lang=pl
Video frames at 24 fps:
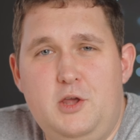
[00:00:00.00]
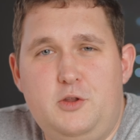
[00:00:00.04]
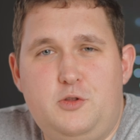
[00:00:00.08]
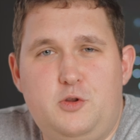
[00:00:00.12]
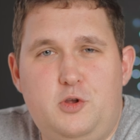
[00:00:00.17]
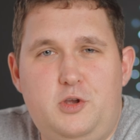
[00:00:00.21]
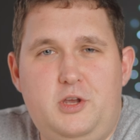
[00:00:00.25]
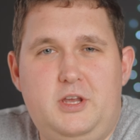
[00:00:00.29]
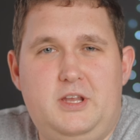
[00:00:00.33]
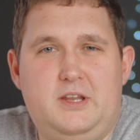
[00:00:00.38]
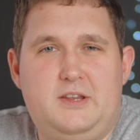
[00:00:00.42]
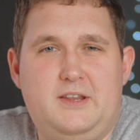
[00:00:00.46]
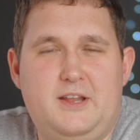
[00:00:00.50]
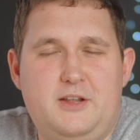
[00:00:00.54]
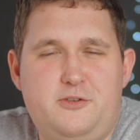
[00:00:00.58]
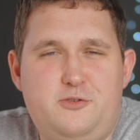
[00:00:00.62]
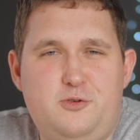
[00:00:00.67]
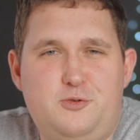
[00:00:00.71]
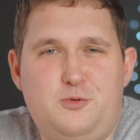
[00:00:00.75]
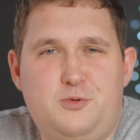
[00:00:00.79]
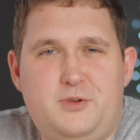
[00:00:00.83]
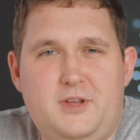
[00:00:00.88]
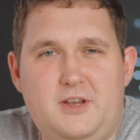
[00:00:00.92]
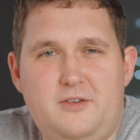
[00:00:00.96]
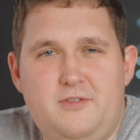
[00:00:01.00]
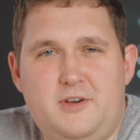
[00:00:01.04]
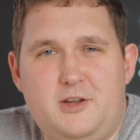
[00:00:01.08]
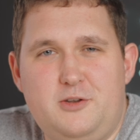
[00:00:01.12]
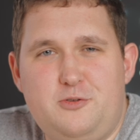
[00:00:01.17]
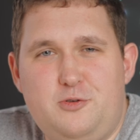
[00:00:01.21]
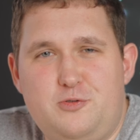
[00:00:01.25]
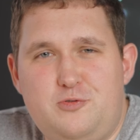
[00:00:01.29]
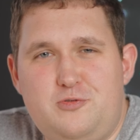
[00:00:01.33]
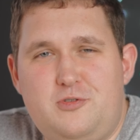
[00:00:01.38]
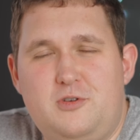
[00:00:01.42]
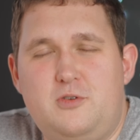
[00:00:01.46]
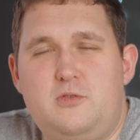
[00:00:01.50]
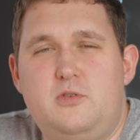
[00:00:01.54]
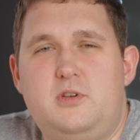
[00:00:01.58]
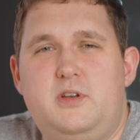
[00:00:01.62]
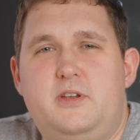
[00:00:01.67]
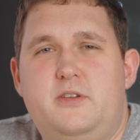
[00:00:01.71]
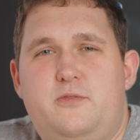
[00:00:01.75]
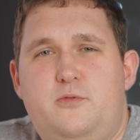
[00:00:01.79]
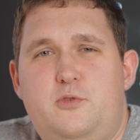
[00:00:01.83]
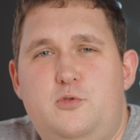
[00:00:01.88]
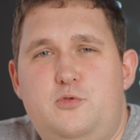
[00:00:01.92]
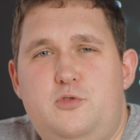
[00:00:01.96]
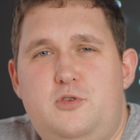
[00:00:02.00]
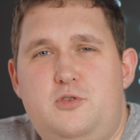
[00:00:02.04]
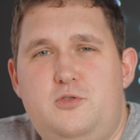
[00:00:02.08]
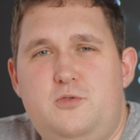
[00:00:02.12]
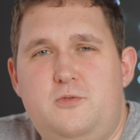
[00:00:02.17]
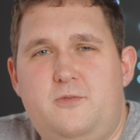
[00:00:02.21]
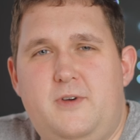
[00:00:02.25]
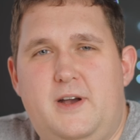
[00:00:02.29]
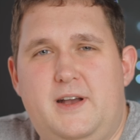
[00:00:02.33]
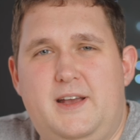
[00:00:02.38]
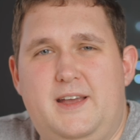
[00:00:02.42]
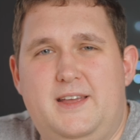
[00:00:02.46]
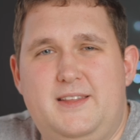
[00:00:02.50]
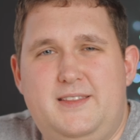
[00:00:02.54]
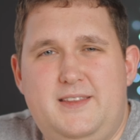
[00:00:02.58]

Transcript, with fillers: No i na co tutaj warto szczególnie zwrócić uwagę?